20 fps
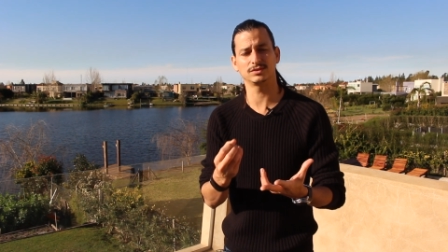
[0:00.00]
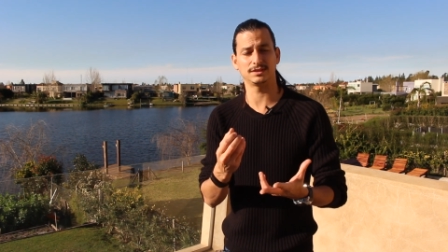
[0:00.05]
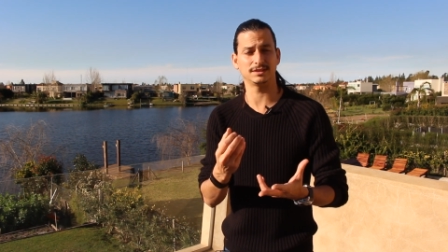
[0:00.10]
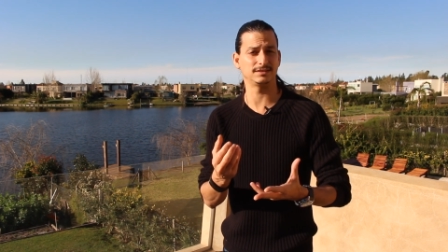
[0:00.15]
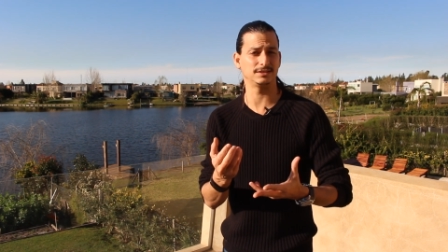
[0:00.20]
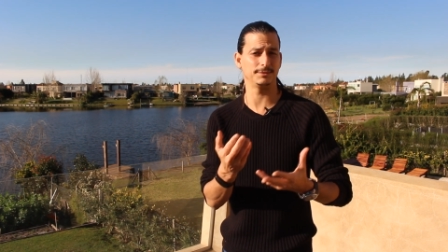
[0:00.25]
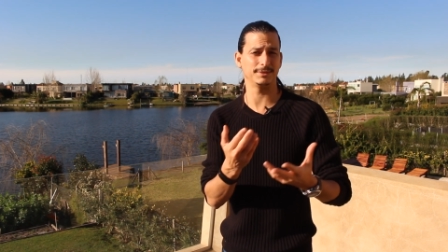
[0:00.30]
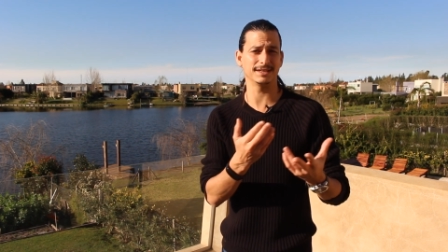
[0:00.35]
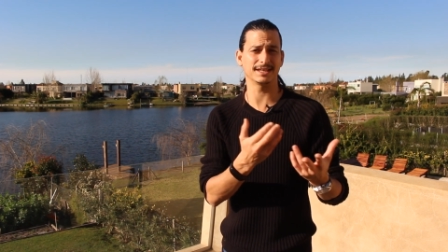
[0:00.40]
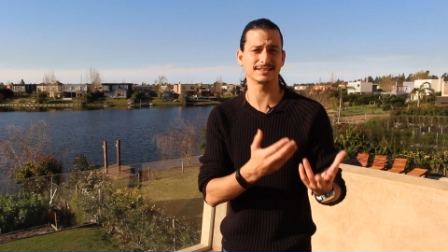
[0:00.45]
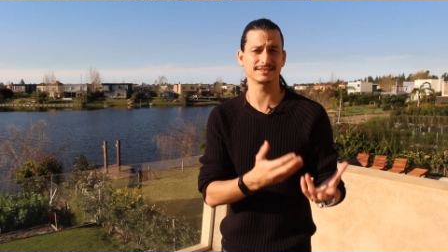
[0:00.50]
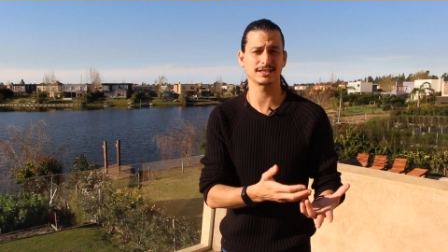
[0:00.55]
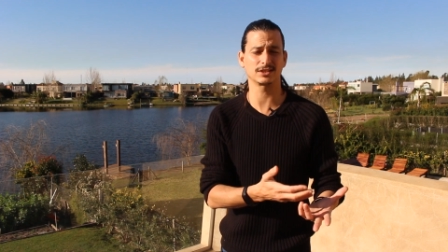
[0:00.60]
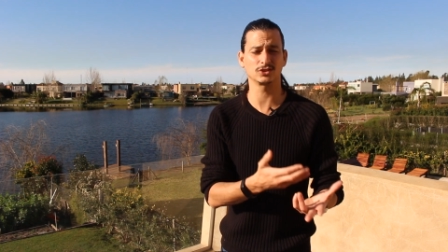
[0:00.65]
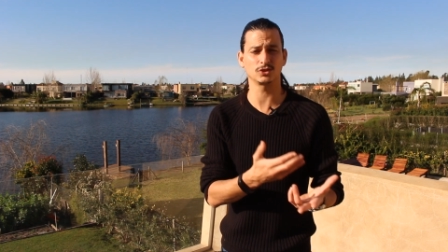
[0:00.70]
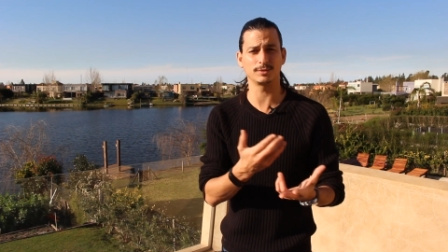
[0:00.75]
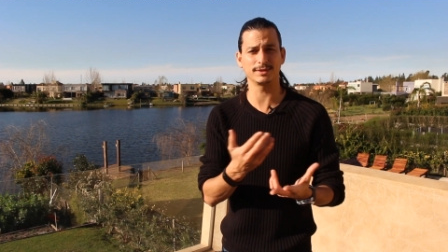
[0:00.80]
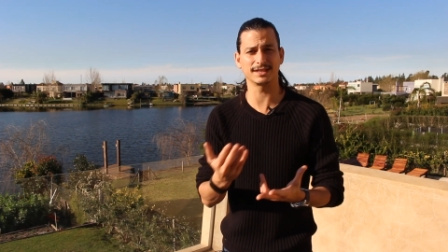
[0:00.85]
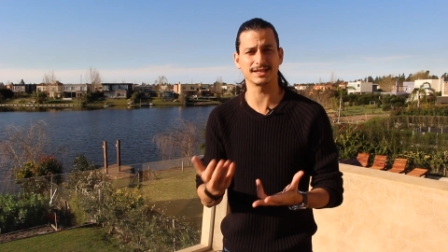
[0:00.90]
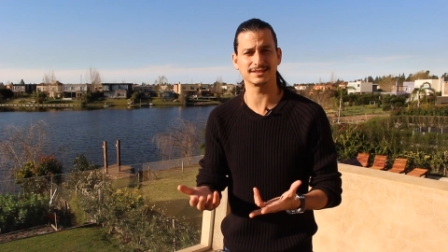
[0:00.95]
de si va a ingresar o
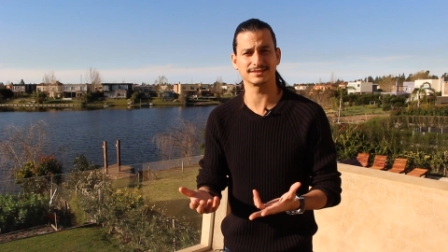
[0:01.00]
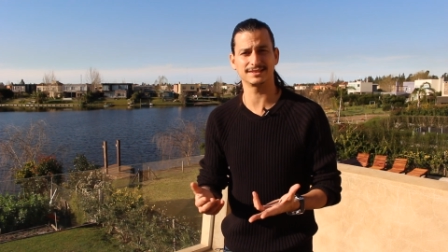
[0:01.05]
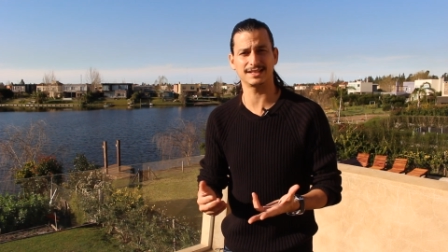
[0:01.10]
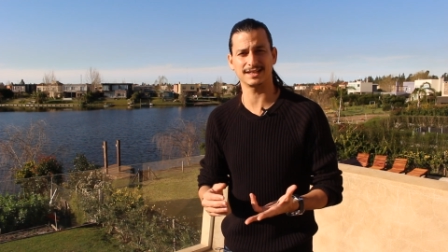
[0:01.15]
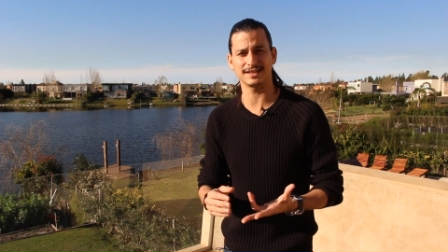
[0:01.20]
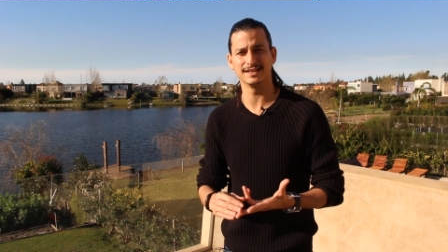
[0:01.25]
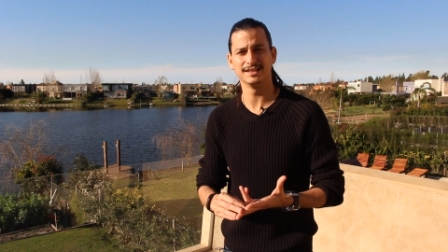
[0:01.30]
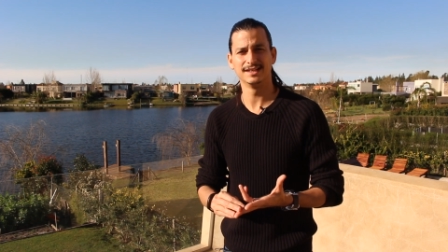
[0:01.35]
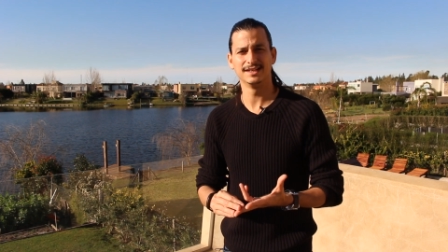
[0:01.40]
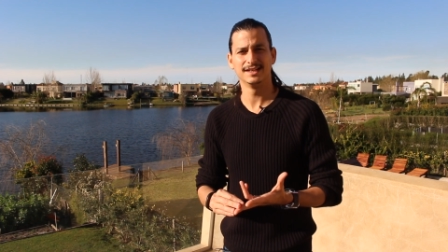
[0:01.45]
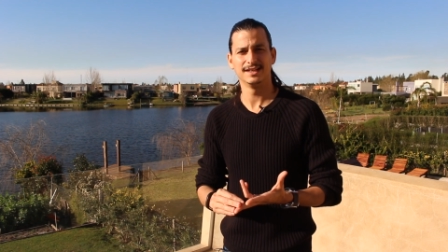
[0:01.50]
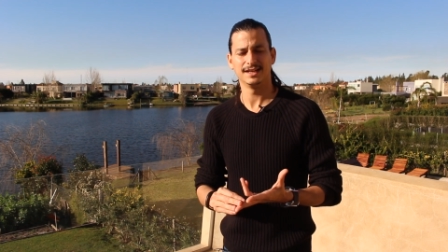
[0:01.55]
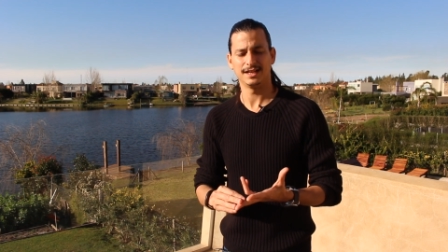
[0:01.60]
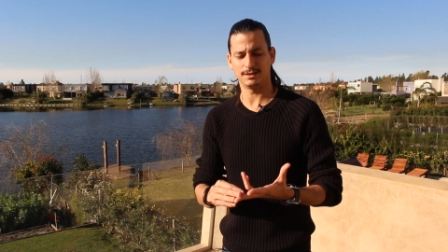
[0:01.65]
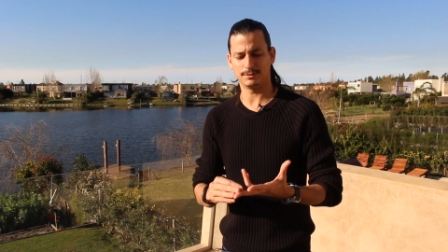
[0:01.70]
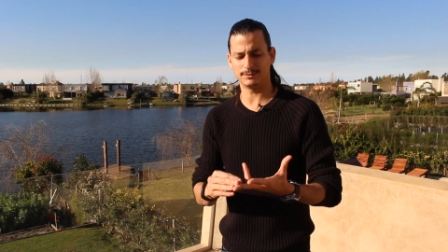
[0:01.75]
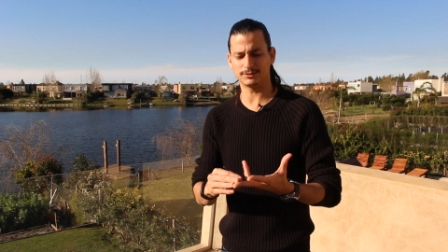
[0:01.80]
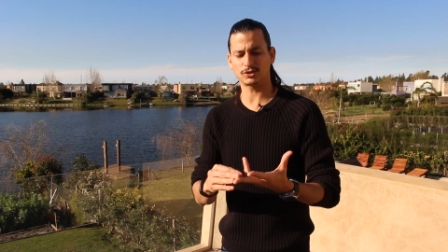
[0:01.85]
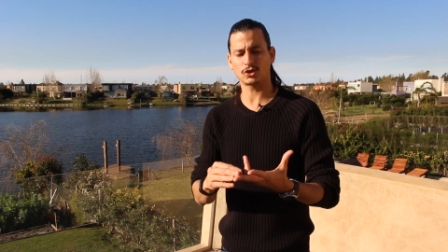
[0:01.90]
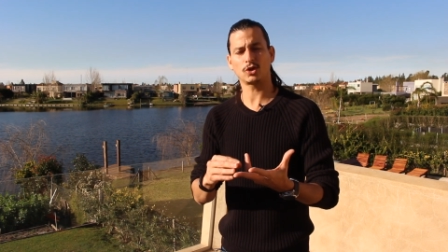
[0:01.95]
no va a ingresar,
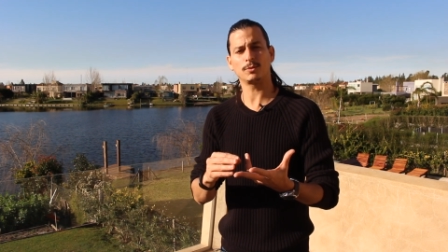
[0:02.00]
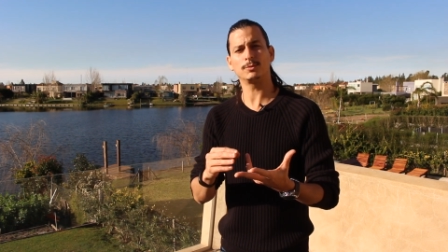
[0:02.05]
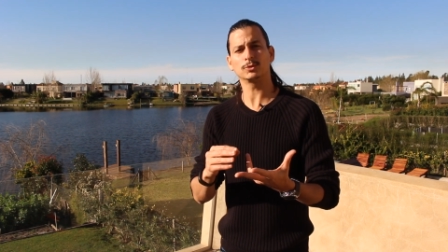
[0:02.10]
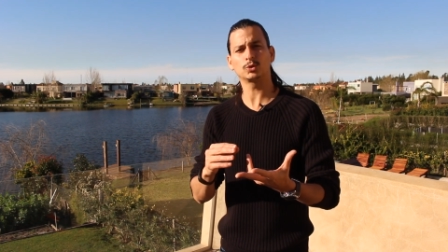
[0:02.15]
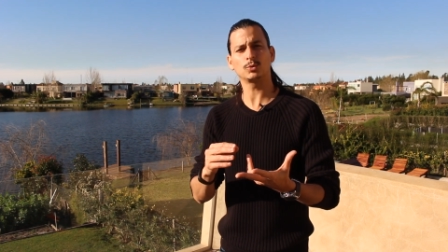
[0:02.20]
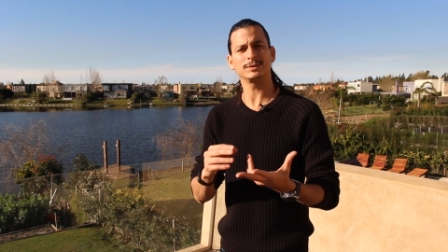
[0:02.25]
el momento de cómo